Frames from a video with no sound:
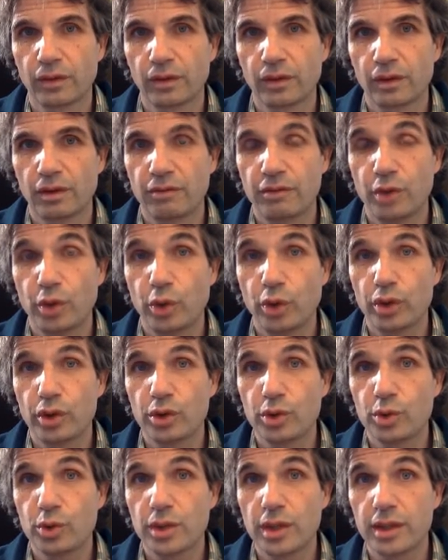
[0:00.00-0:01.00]
Wir können
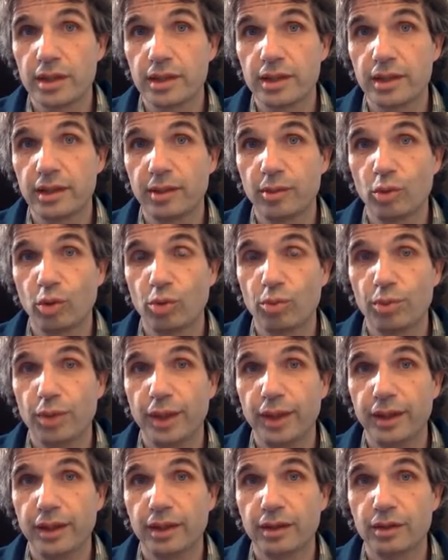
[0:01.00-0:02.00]
zusätzlich dem
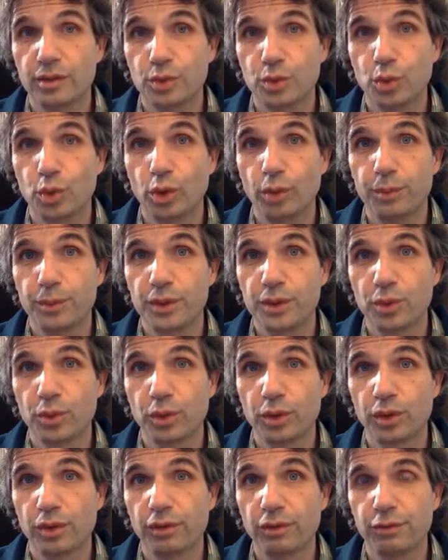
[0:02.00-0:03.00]
Compiler
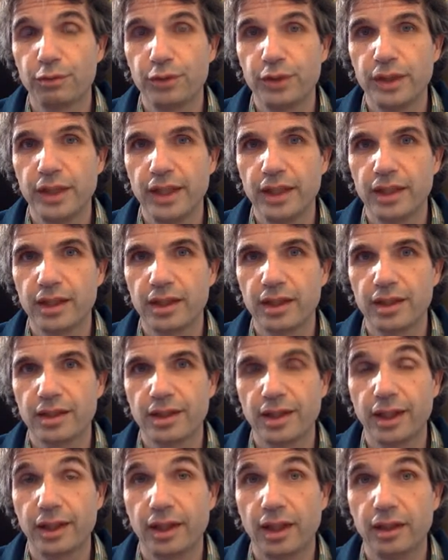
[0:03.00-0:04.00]
Suchoptionen für die
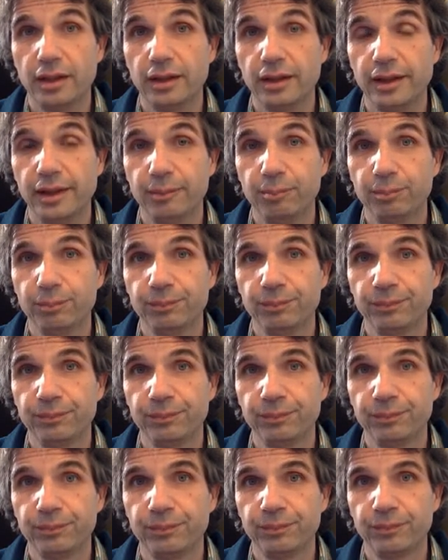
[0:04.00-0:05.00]
Header-Dateien angeben.
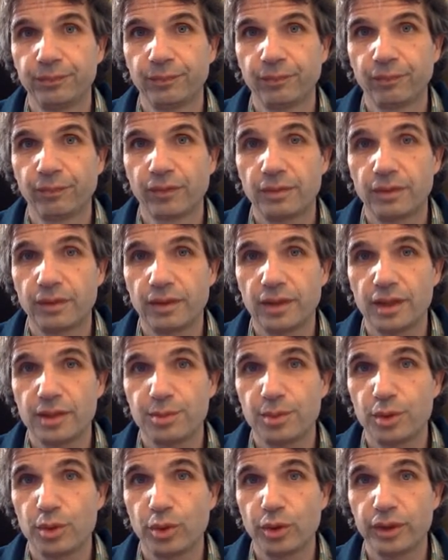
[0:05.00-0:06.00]
Das
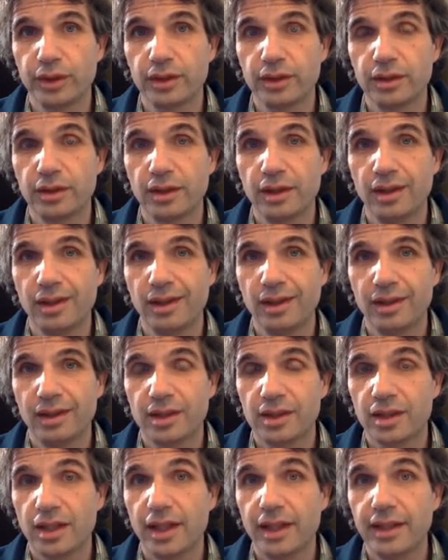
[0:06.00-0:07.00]
bedeutet,
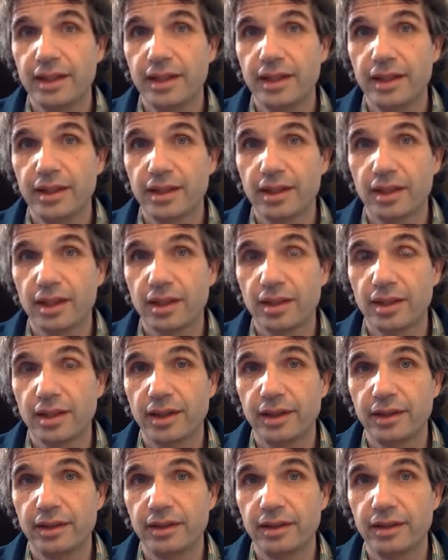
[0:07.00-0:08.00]
dass eigene
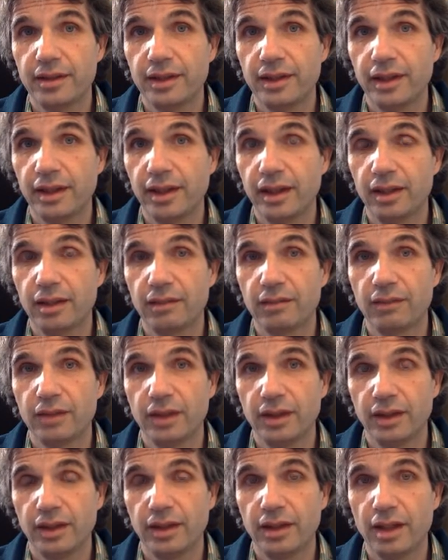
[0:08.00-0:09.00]
Header-Dateien in der Regel
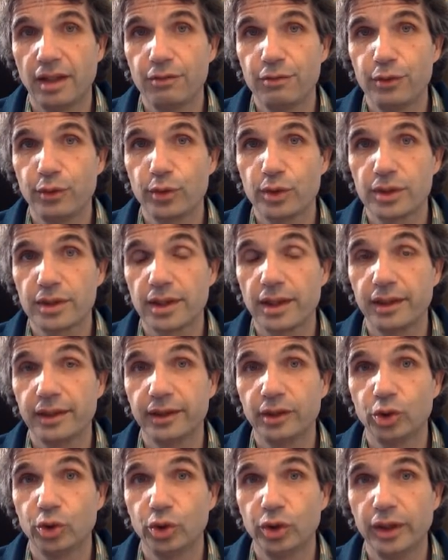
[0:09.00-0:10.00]
in
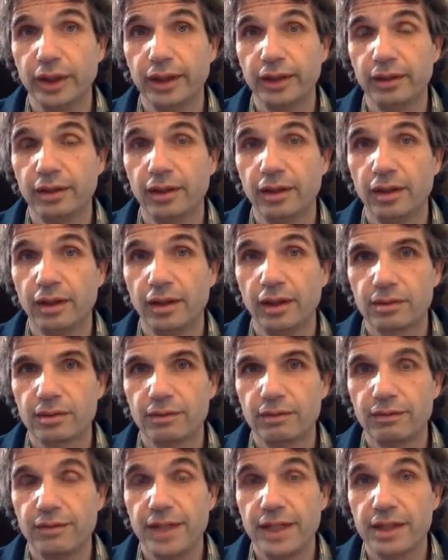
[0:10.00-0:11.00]
Anführungszeichen stehen,
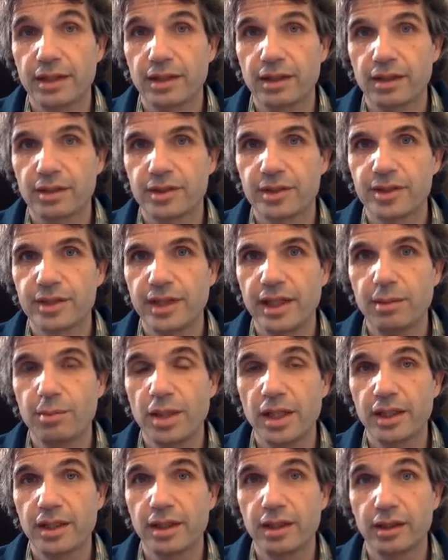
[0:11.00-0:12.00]
während
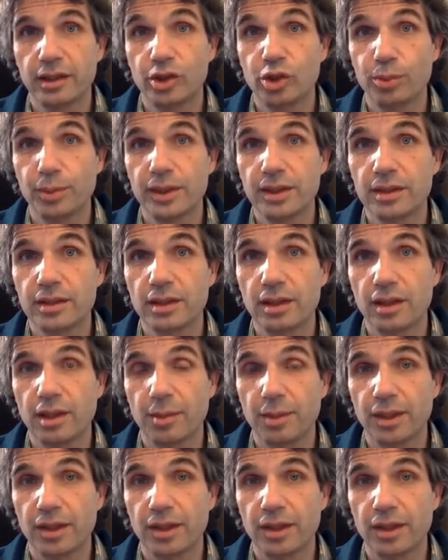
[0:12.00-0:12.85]
Systemheader in Spitzenklammern